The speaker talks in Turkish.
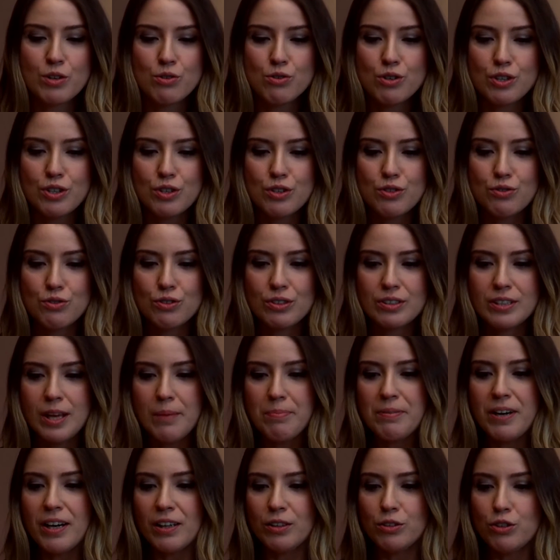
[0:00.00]
e,
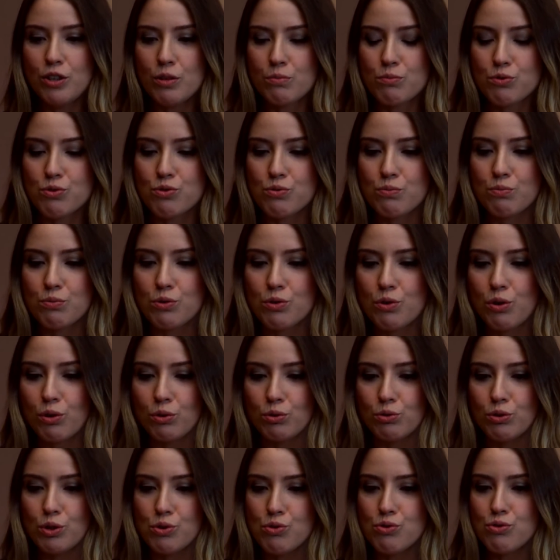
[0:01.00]
tepki alıyor musun bu
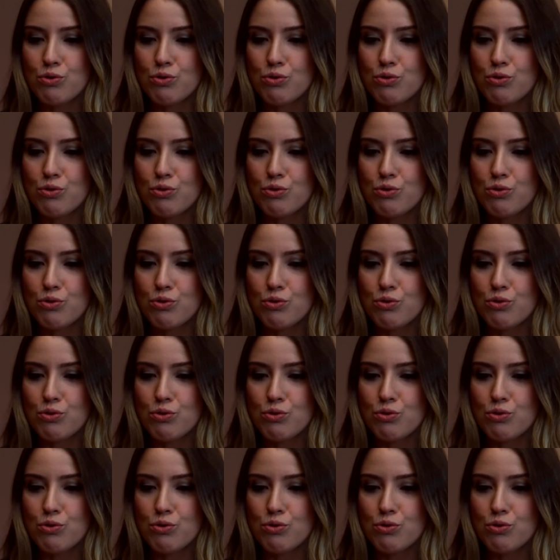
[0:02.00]
konuda?